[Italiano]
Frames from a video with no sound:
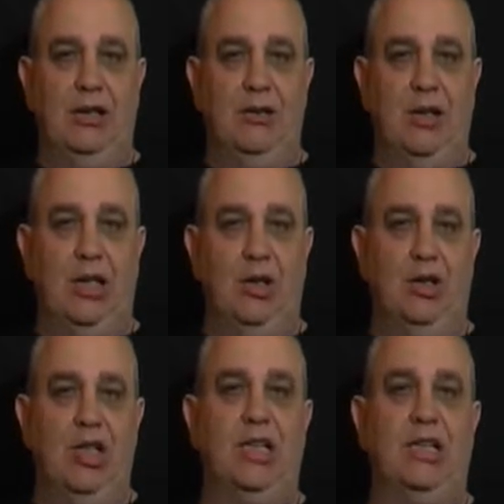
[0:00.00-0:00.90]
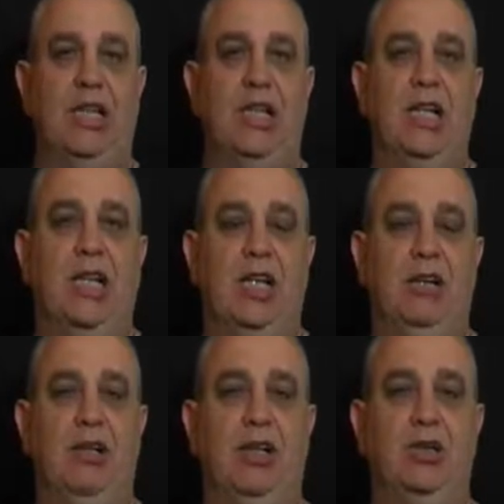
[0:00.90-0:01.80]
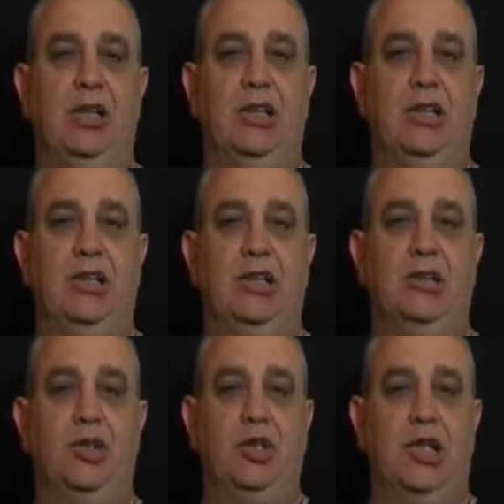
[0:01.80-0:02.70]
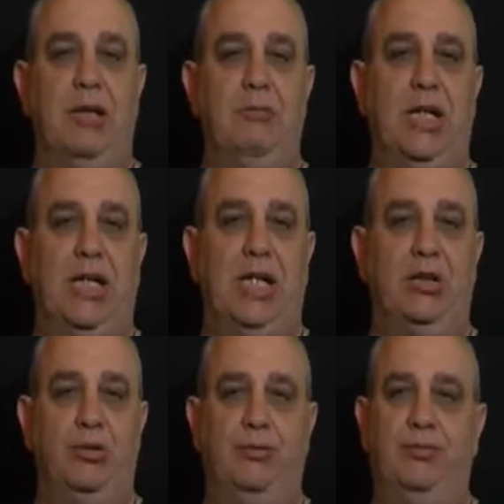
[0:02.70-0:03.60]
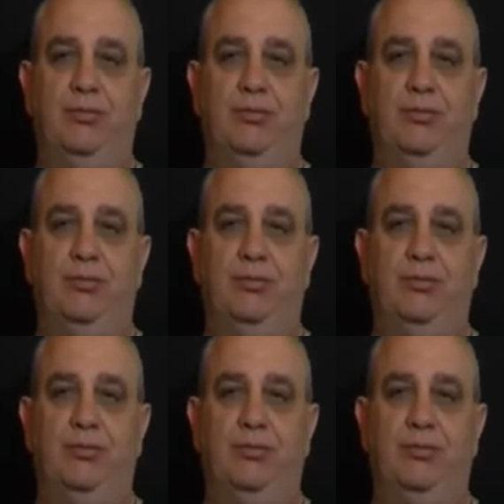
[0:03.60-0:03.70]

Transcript: eh, qualche notizia a livello di eh, società e mercato.